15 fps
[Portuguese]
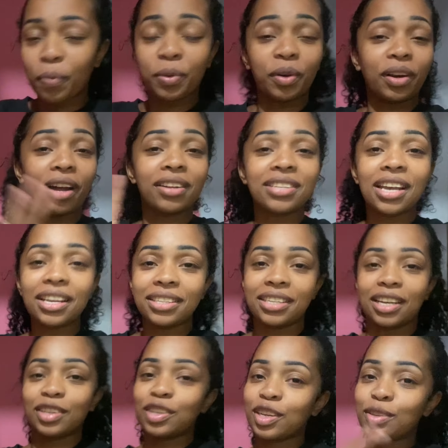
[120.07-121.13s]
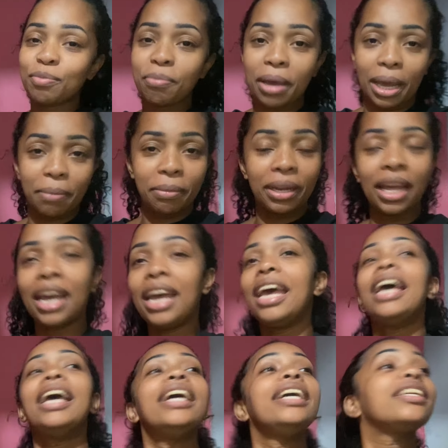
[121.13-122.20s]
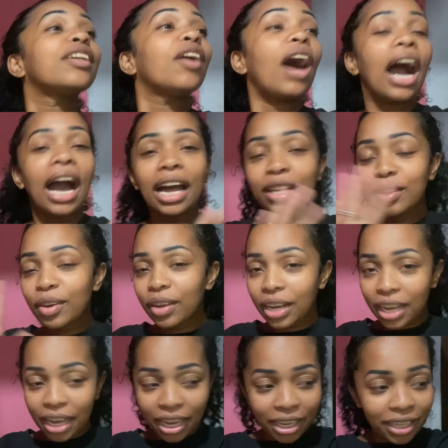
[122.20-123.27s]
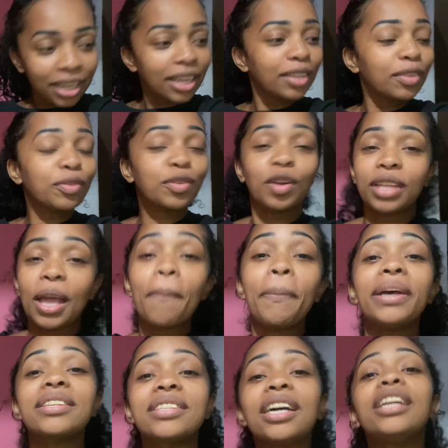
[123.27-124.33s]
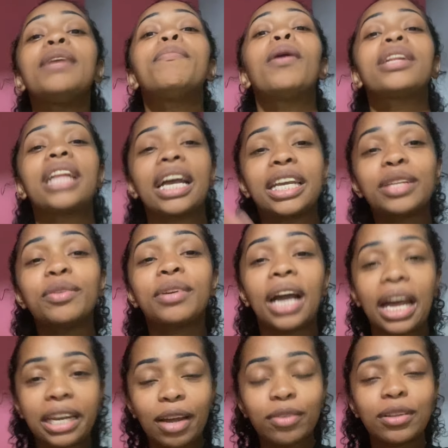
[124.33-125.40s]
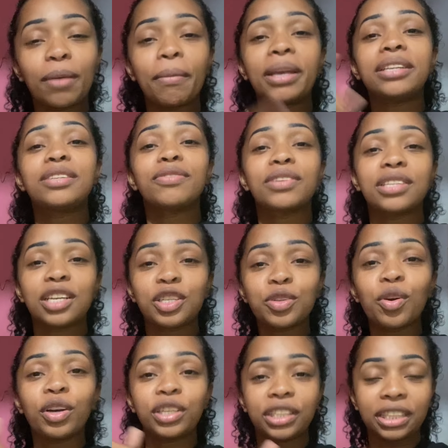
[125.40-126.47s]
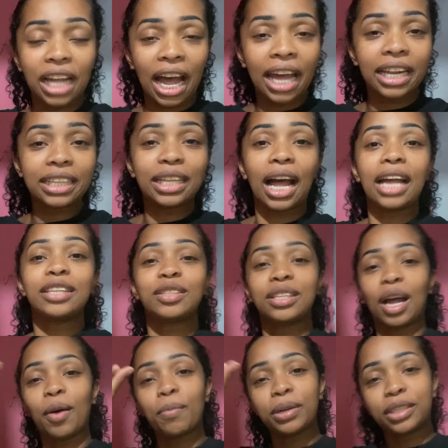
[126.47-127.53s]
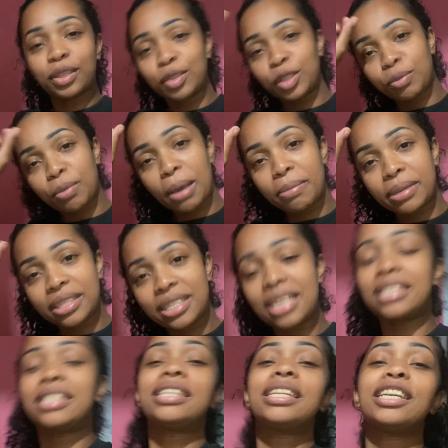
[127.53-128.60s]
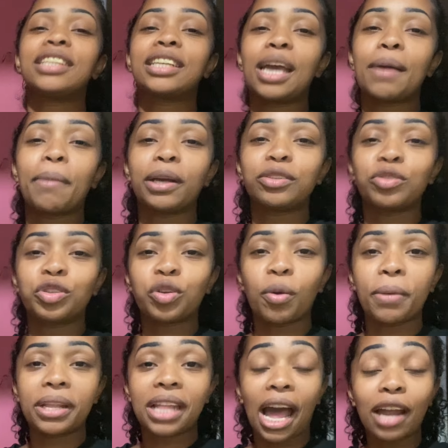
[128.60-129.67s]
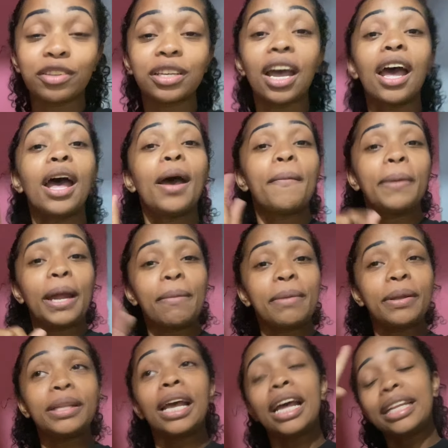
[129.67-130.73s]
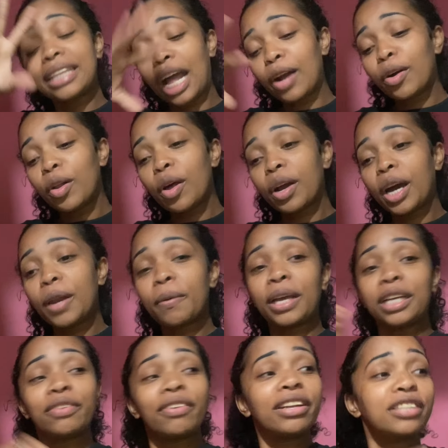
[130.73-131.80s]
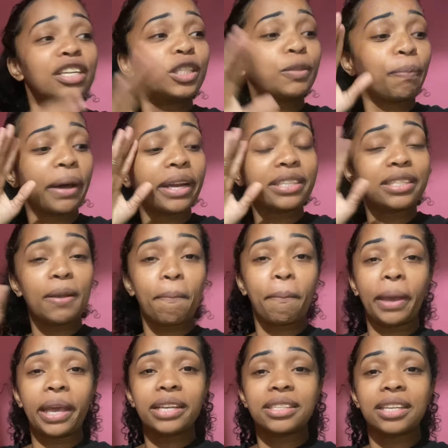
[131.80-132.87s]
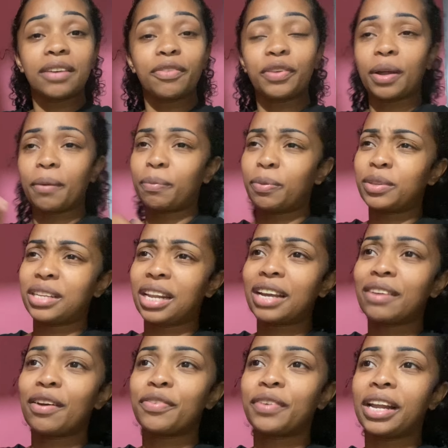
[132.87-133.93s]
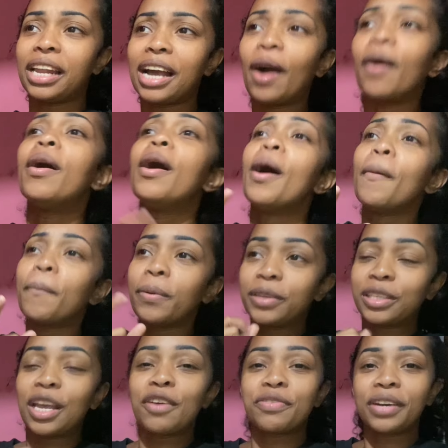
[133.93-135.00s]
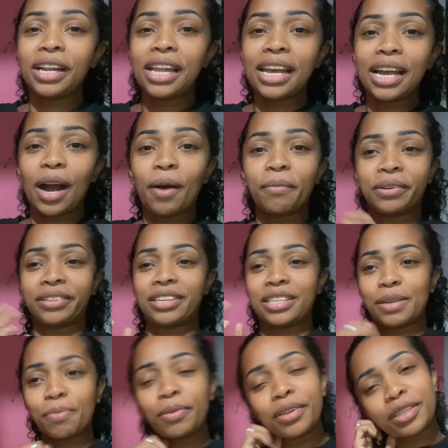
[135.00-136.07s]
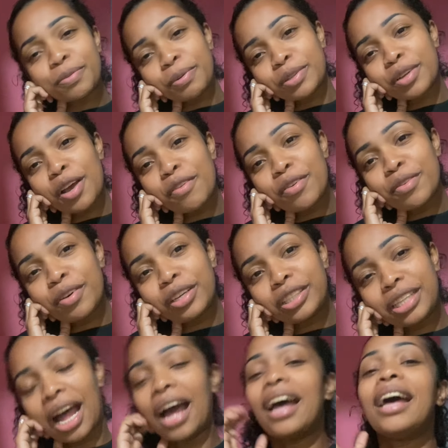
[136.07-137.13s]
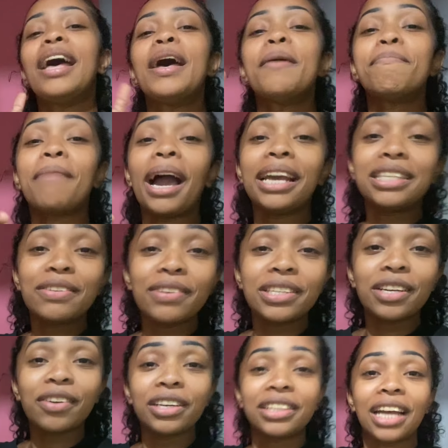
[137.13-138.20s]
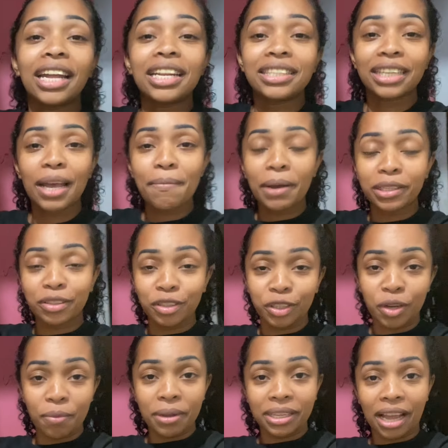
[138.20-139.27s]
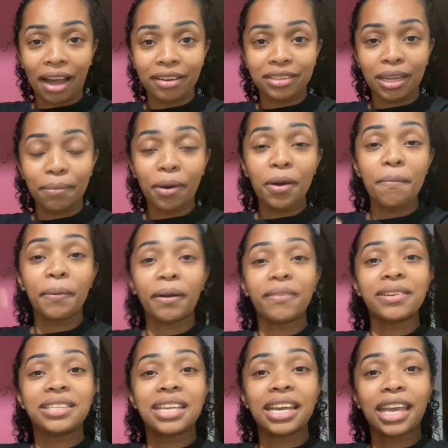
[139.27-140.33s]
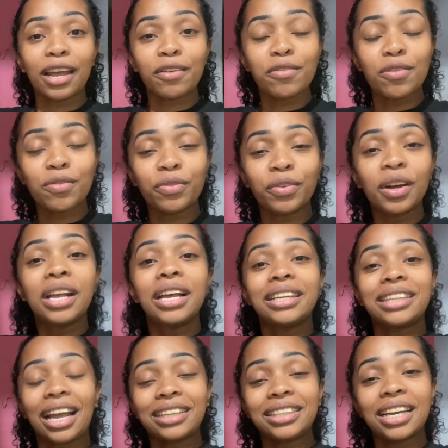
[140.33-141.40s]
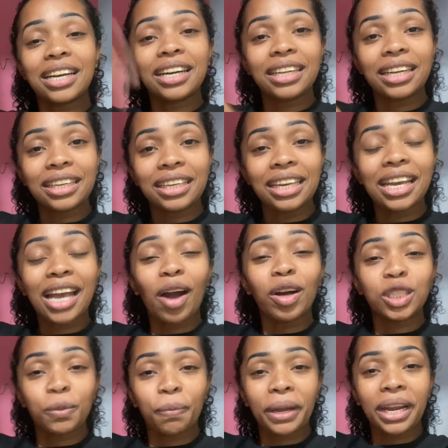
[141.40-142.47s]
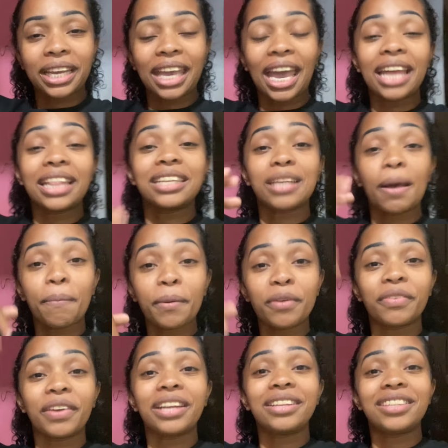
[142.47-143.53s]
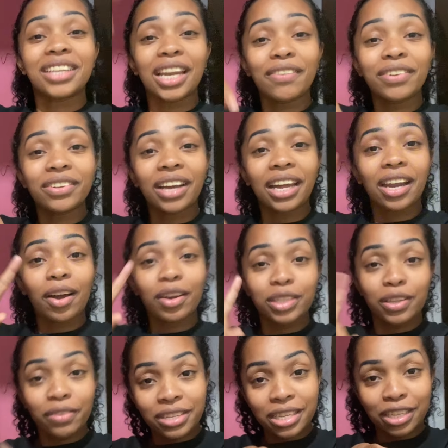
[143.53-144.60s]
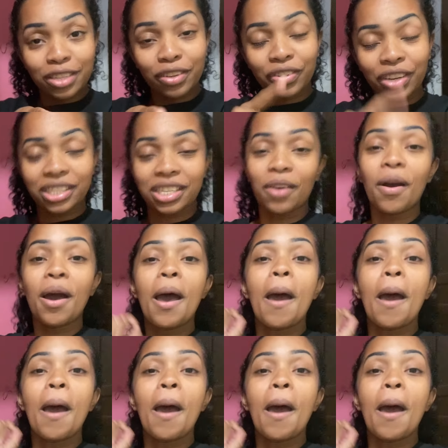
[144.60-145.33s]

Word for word: porque o Carlos é assim, é cheio de meme, né? Então, adorei. Eu tô até pensando em botar aqui no canal também, se vocês gostarem, tá? De estar botando os memezinhos assim, deixa aqui abaixo nos comentários, pra mim, tá colocando colocando que às vezes a gente para assim, pensa e fala, pô, será que vai ficar legal? Poxa, ia ficar legal, mano não sei se as pessoas vão gostar. Mas se você gostar, deixa aqui abaixo nos comentários, tá bom? E pra você que é novo, tá chegando aqui, caô de paraquedas, aproveita se inscreva no canal, ative o sininho de notificação